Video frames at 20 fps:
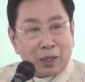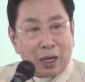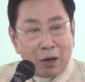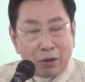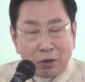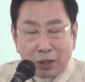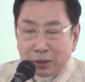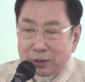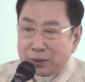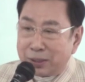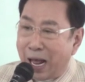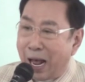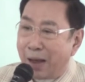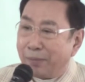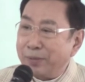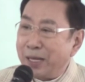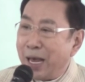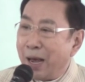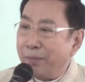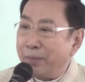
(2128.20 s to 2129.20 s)
เขาก็ถา
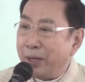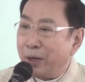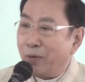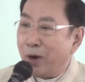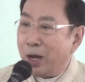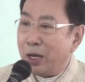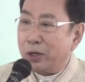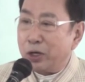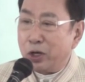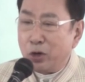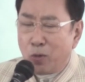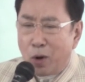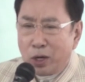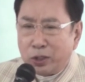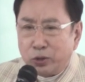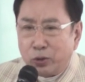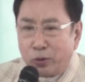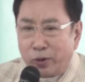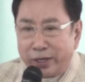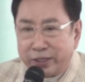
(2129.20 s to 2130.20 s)
มย้ำอีกว่า you
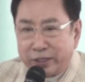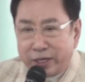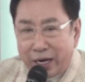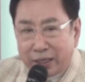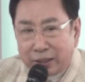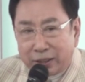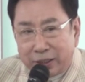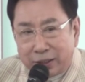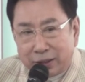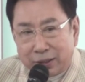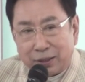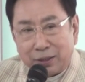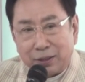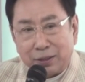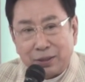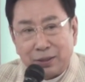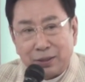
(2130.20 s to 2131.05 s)
want to reject it